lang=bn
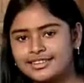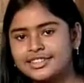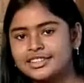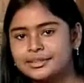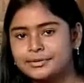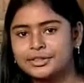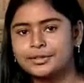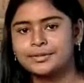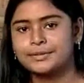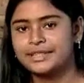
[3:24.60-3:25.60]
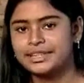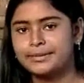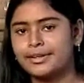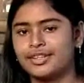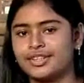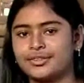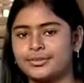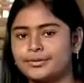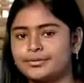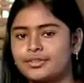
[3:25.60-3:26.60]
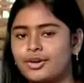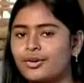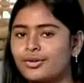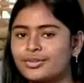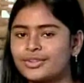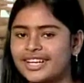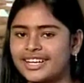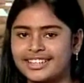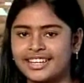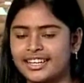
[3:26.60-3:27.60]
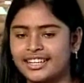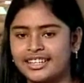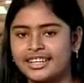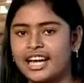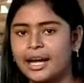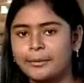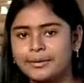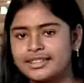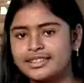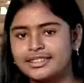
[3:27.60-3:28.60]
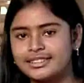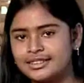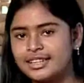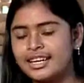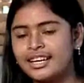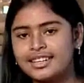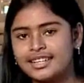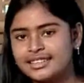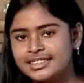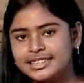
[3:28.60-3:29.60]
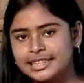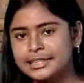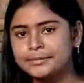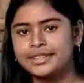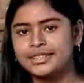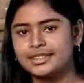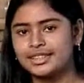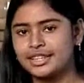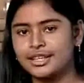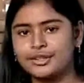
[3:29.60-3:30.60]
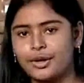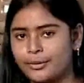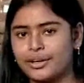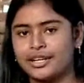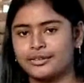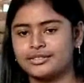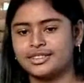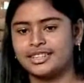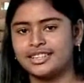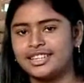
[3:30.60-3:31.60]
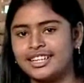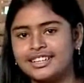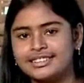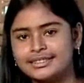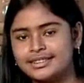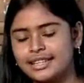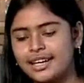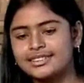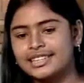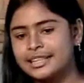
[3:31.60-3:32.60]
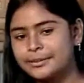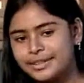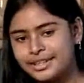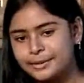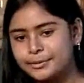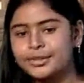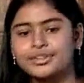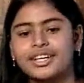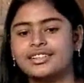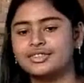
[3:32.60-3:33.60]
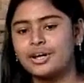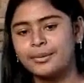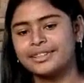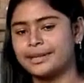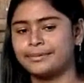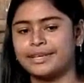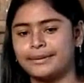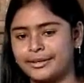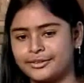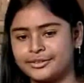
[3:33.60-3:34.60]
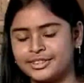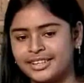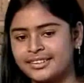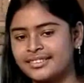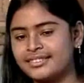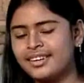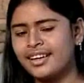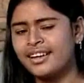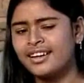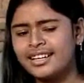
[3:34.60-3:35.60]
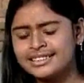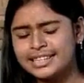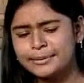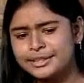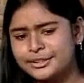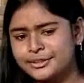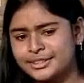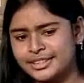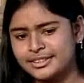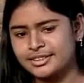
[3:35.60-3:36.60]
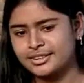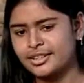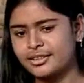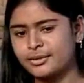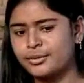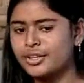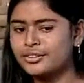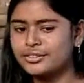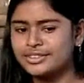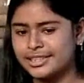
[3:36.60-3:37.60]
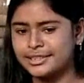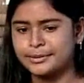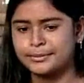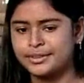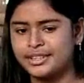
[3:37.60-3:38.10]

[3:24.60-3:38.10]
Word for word: একটা জিনিস আমাকে সবচেয়ে বেশি ভালো লাগতো কখনোই তাকে দেখিনি আমাদের তার নিজের ছেলে মেয়েদেরকে অবহেলা করছে সে তার ছেলে মেয়েদের প্রতিও তার সমান টাইমটাই ব্যয় করছে যেমনটি করেছে আর অন্যান্য ছেলেদের